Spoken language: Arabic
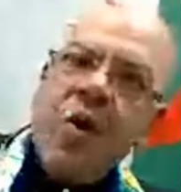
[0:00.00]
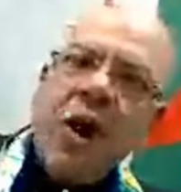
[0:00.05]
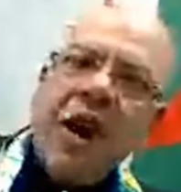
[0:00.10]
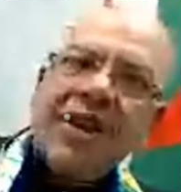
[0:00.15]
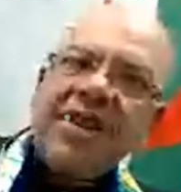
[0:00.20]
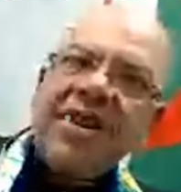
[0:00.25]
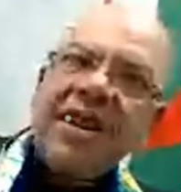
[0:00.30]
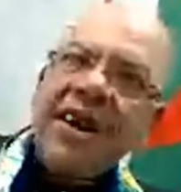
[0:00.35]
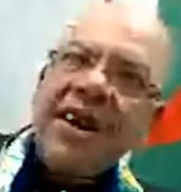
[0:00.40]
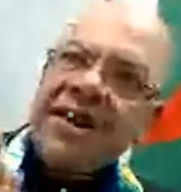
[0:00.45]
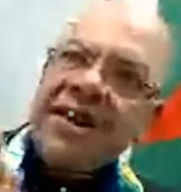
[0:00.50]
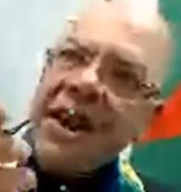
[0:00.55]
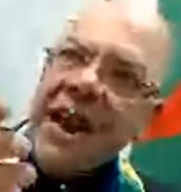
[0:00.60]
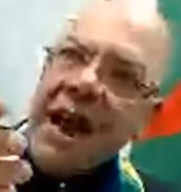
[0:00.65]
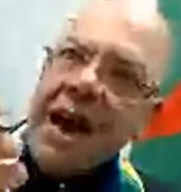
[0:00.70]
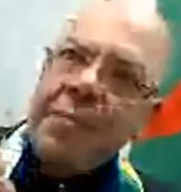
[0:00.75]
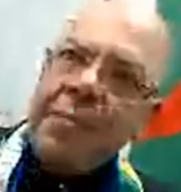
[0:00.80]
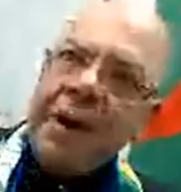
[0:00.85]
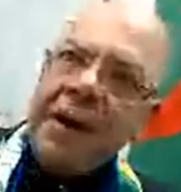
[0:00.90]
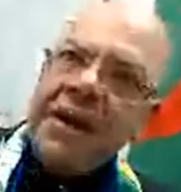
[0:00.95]
وهذه
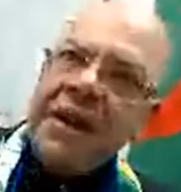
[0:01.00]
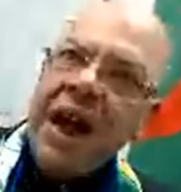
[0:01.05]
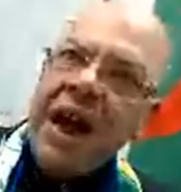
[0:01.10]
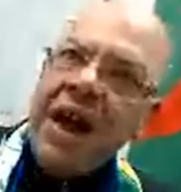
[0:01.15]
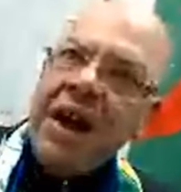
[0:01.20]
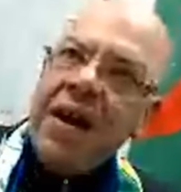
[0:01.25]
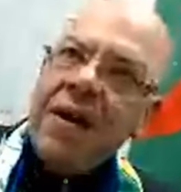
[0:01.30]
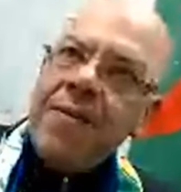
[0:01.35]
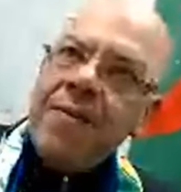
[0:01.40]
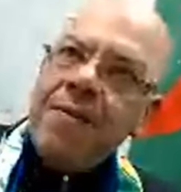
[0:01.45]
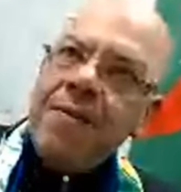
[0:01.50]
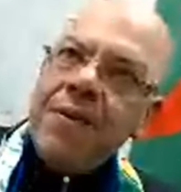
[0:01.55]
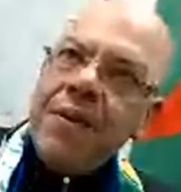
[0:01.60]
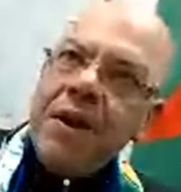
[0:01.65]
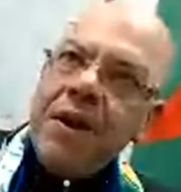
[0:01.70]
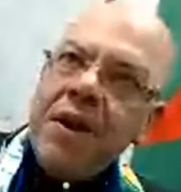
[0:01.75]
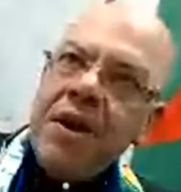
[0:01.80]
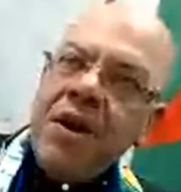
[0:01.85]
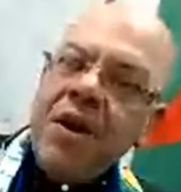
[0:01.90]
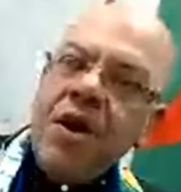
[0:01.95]
اسلحه بيضاء
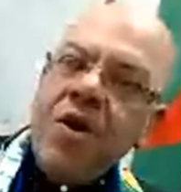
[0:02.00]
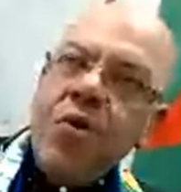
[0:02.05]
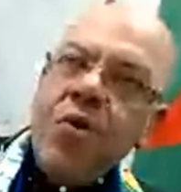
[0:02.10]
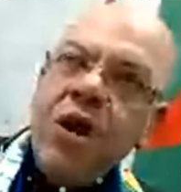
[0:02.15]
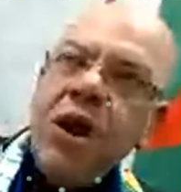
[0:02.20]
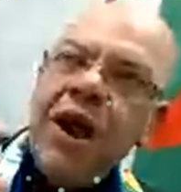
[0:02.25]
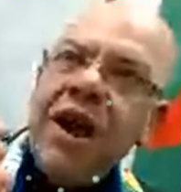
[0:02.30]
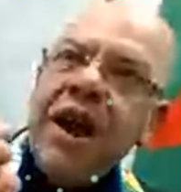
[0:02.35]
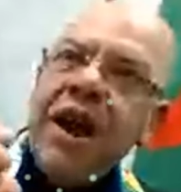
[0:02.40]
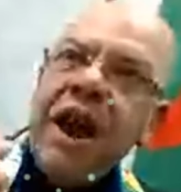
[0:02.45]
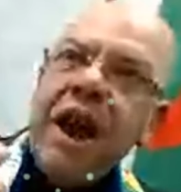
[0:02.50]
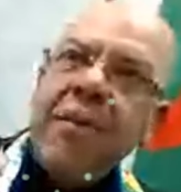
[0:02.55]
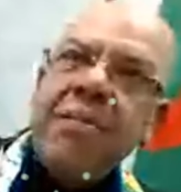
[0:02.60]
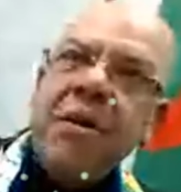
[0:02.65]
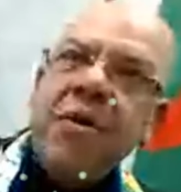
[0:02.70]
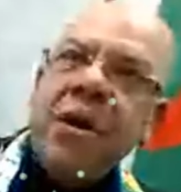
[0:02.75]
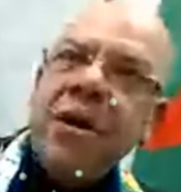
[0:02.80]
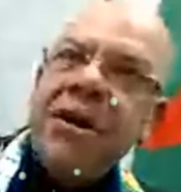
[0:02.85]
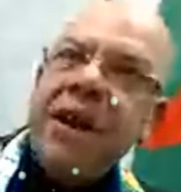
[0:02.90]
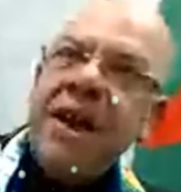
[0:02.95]

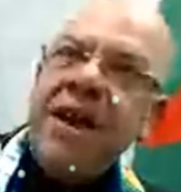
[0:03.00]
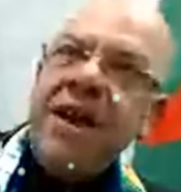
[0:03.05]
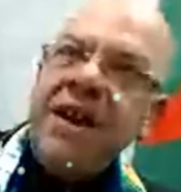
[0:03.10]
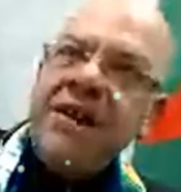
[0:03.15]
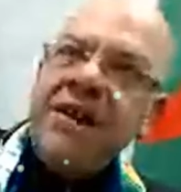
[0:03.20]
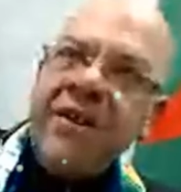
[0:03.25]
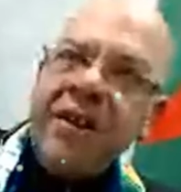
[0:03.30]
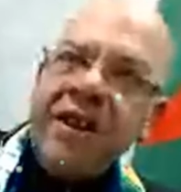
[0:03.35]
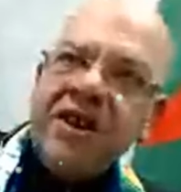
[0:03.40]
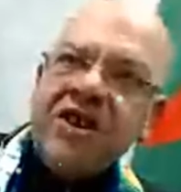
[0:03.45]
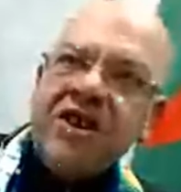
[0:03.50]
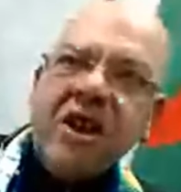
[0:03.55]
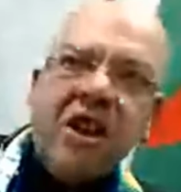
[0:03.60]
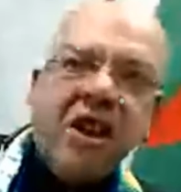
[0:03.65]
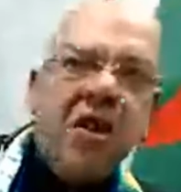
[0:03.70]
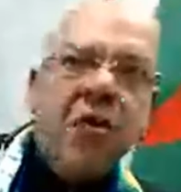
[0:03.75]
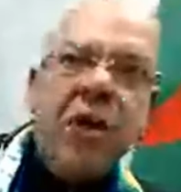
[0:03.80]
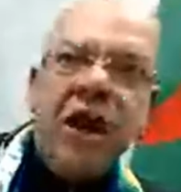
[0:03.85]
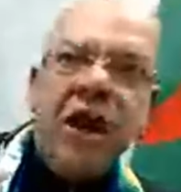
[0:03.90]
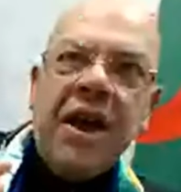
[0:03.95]
والارهاب الوطني يتفرج
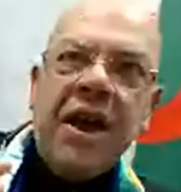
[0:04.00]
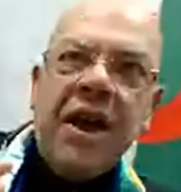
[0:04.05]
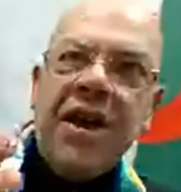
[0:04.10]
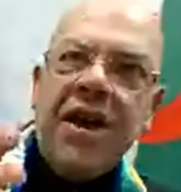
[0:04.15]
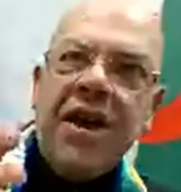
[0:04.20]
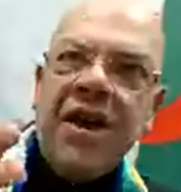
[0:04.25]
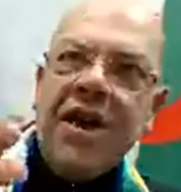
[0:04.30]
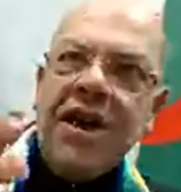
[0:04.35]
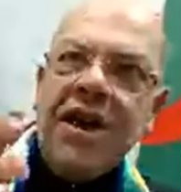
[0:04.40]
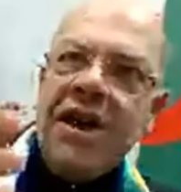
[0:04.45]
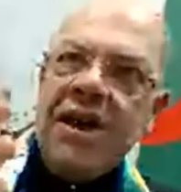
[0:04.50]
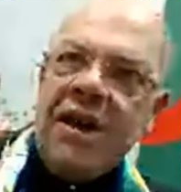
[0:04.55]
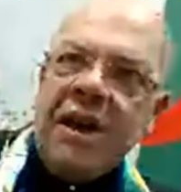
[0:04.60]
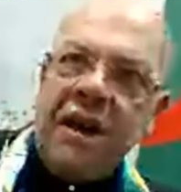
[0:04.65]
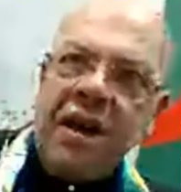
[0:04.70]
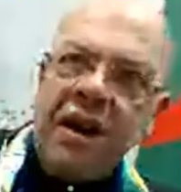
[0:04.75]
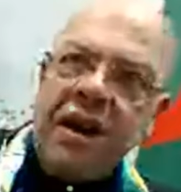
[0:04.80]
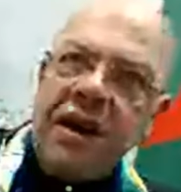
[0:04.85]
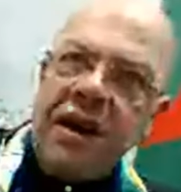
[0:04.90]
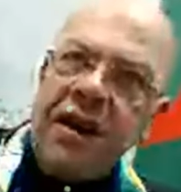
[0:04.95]
اللي هو
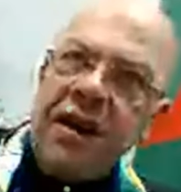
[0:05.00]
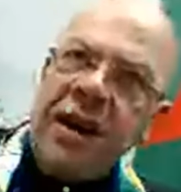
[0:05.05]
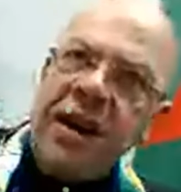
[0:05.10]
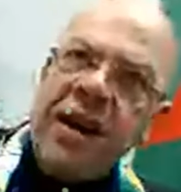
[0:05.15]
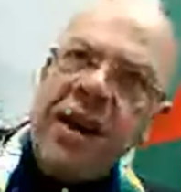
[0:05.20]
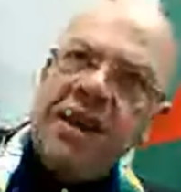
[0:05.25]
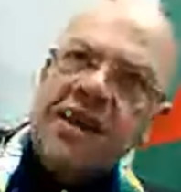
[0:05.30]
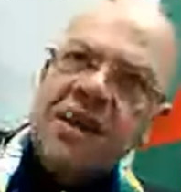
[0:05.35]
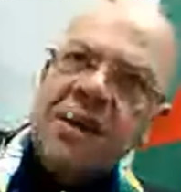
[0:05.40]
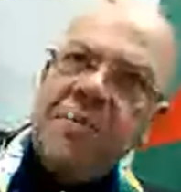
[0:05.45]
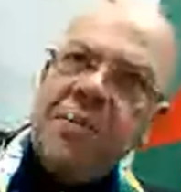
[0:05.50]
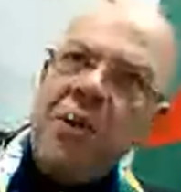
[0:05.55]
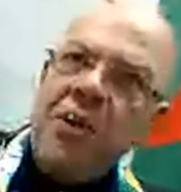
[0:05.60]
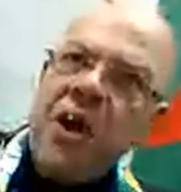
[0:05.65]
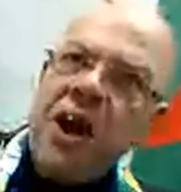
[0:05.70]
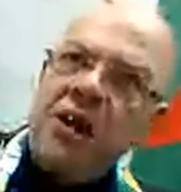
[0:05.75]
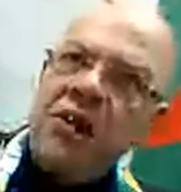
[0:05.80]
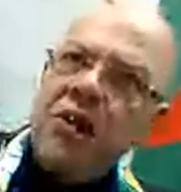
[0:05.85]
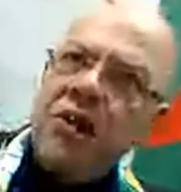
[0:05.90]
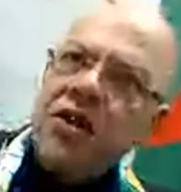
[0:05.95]
لي كاسك بلو
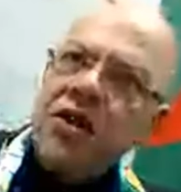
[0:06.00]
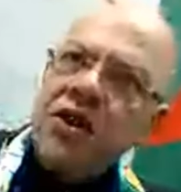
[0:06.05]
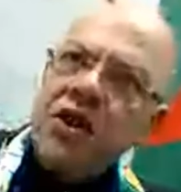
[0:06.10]
هذوك